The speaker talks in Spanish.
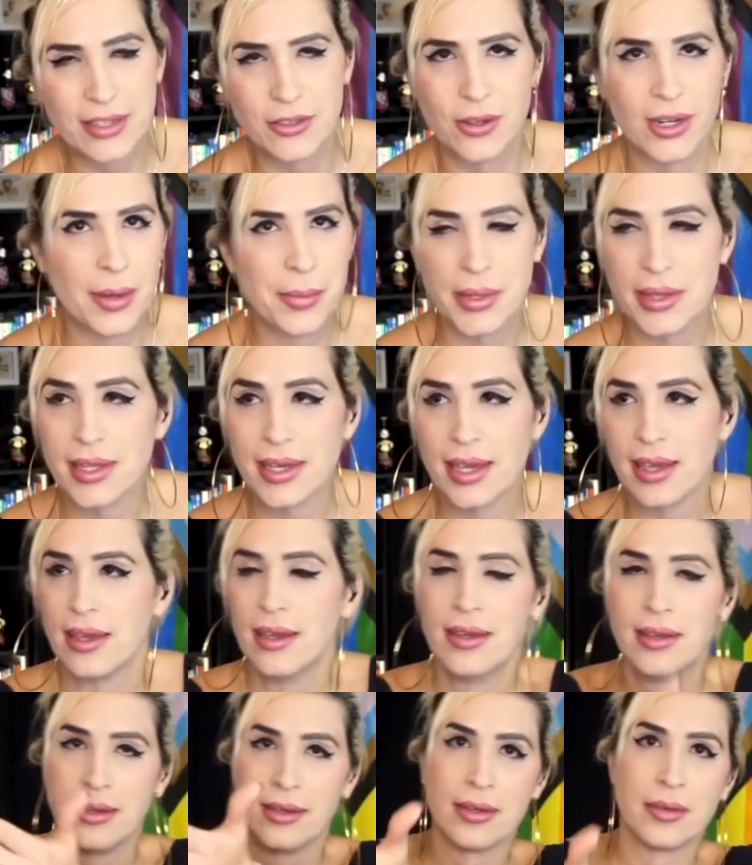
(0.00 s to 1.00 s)
solamente que
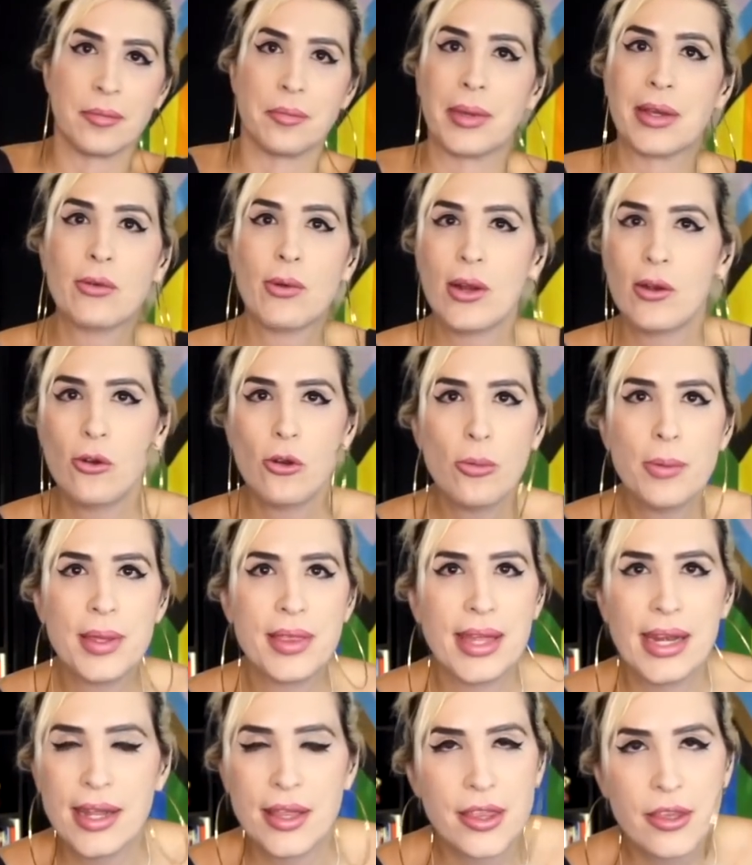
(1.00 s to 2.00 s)
vengo al lobby
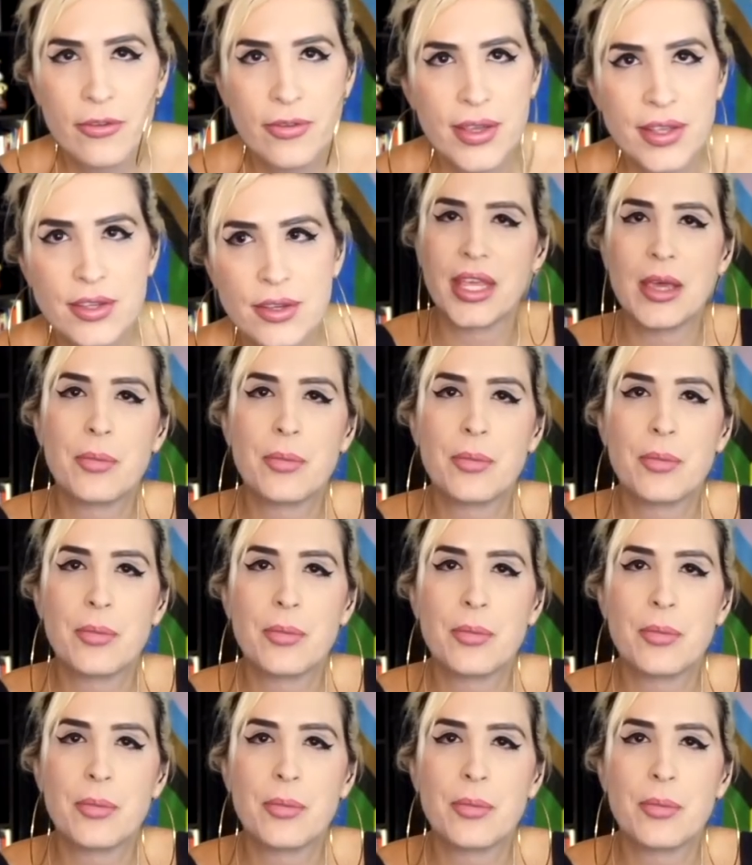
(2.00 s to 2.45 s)
del edificio.